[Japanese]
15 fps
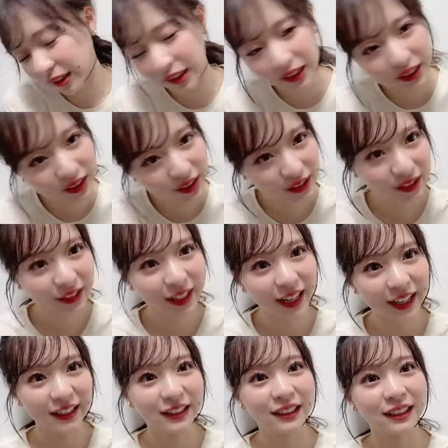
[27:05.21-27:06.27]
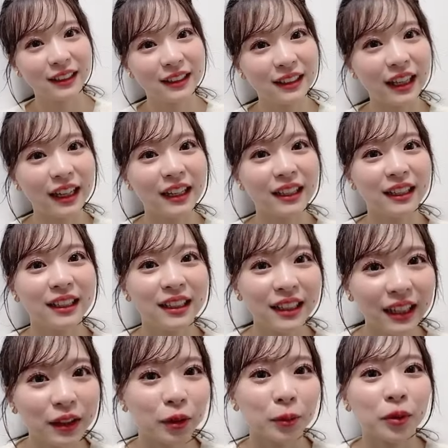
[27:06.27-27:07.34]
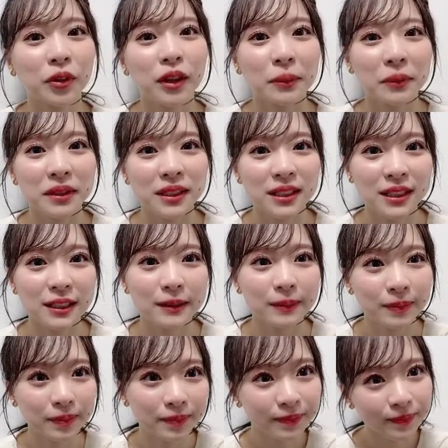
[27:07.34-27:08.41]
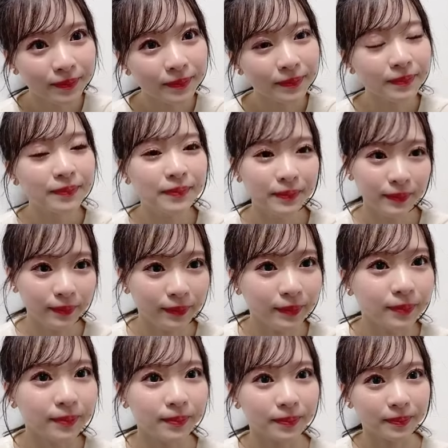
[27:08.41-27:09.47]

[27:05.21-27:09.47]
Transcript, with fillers: うにはい行きたい行きたいと思ってますしうん